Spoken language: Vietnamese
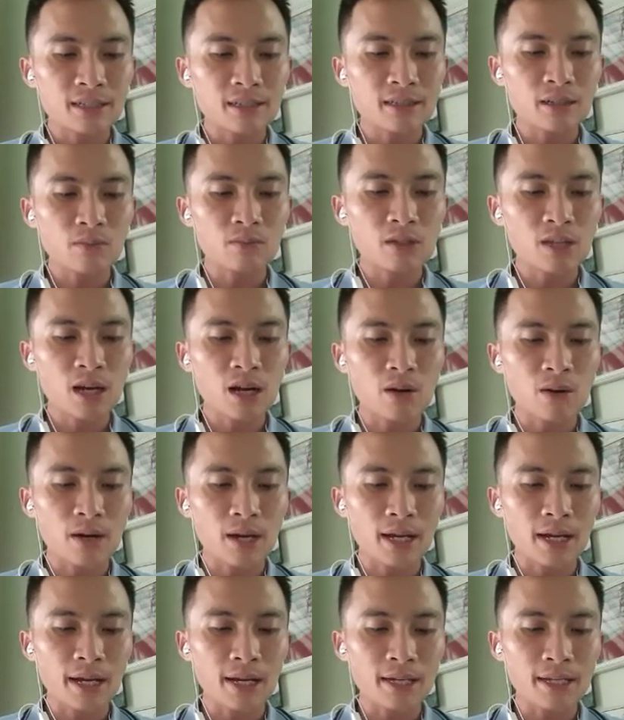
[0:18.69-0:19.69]
trong xã hội
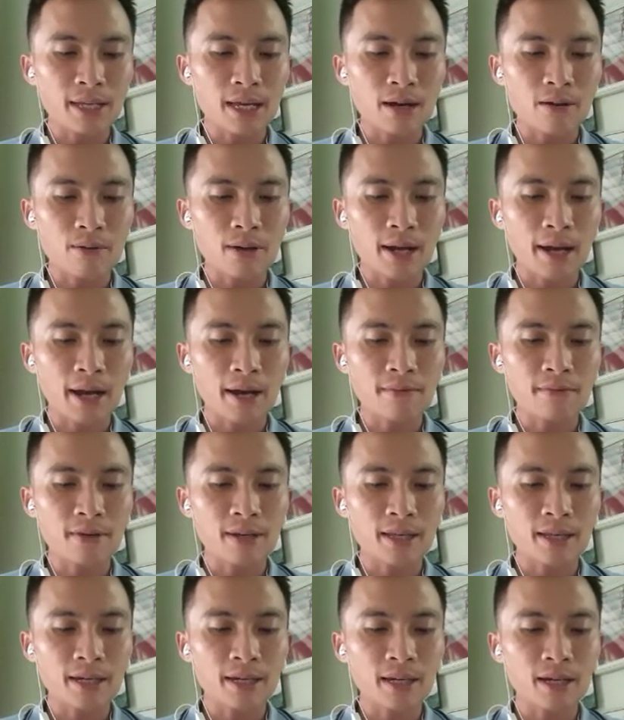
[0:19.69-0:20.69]
là ngang nhau cả
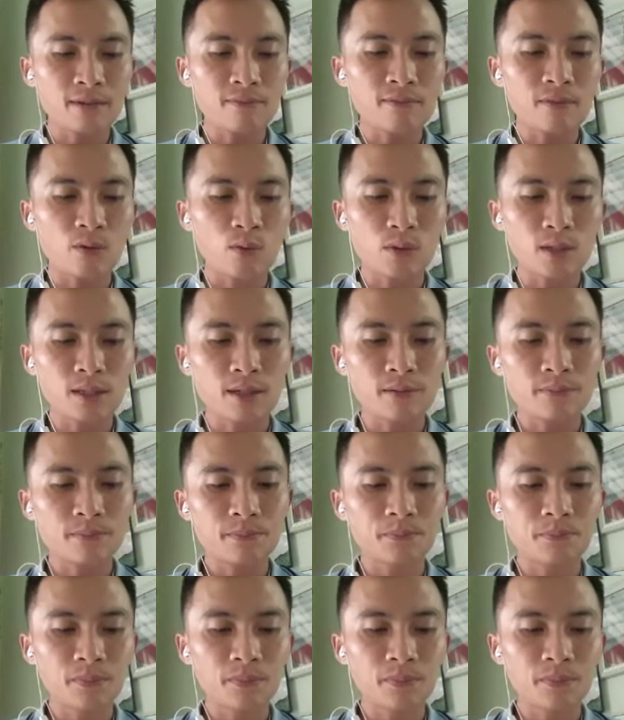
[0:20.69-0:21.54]
về nhân cách và uy tín.